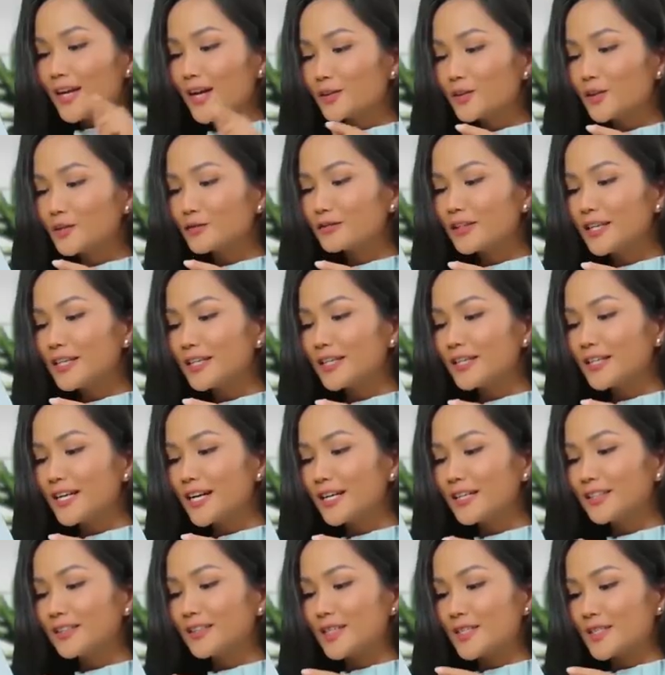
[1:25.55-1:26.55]
Theo thông tin ở
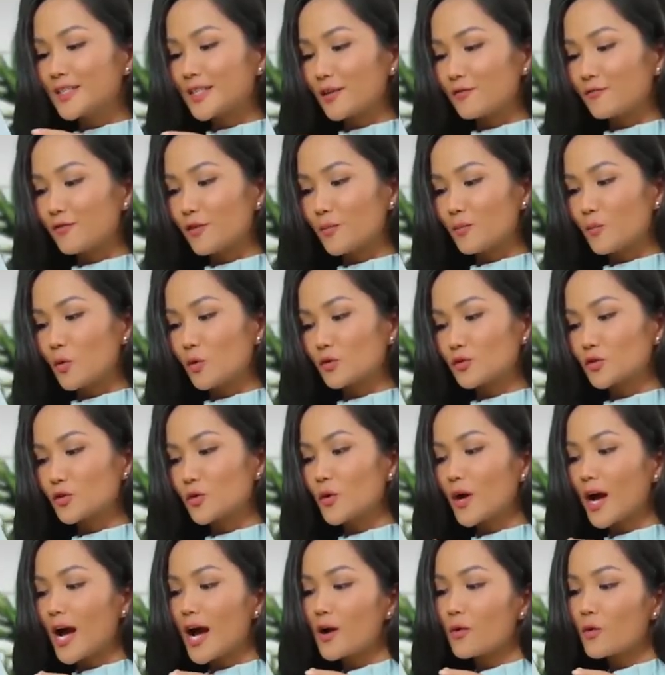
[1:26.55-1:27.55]
đây thì sản phẩm bổ
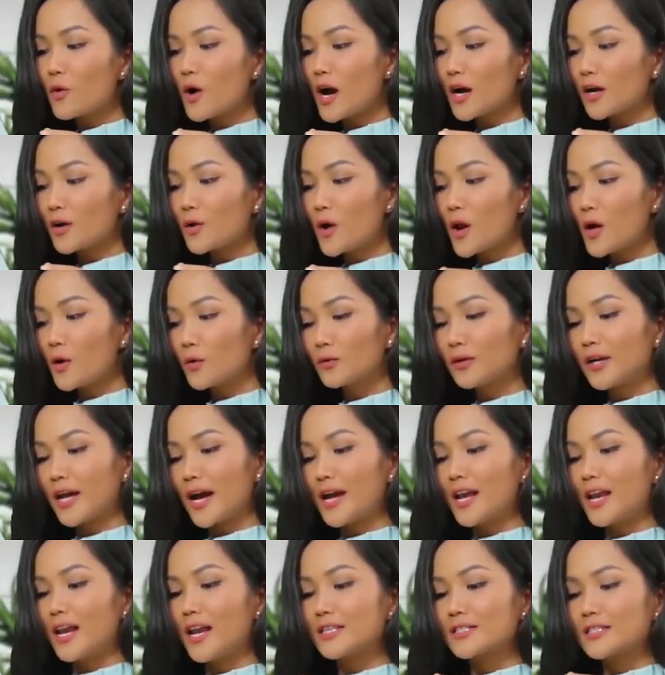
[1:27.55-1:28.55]
sung Aqua Glow
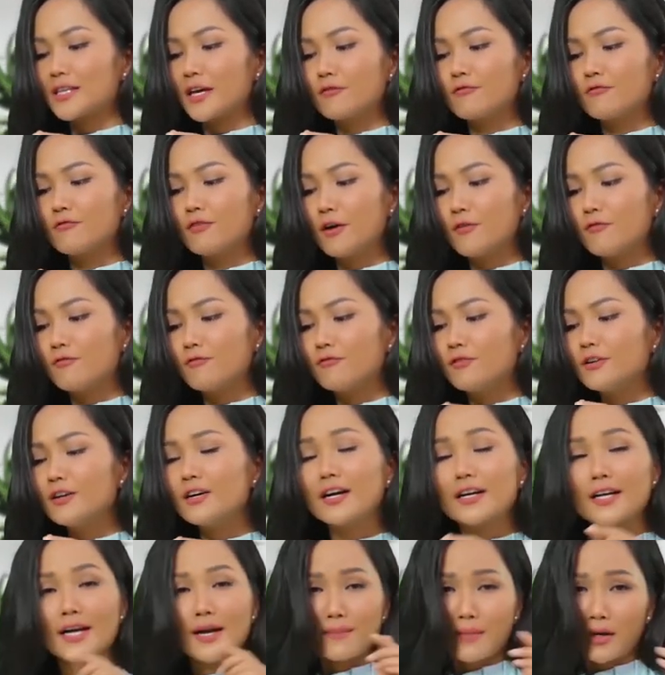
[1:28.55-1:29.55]
này là sản phẩm
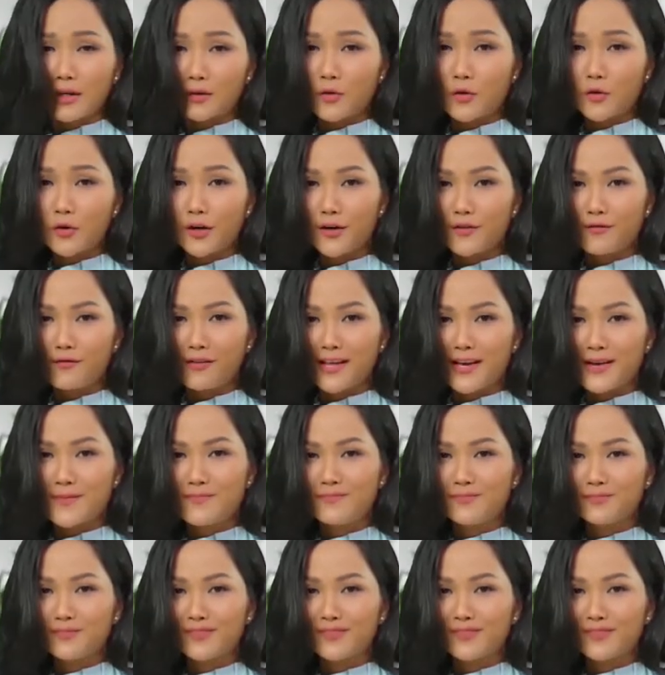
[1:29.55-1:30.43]
vừa ra mắt của Oriflame.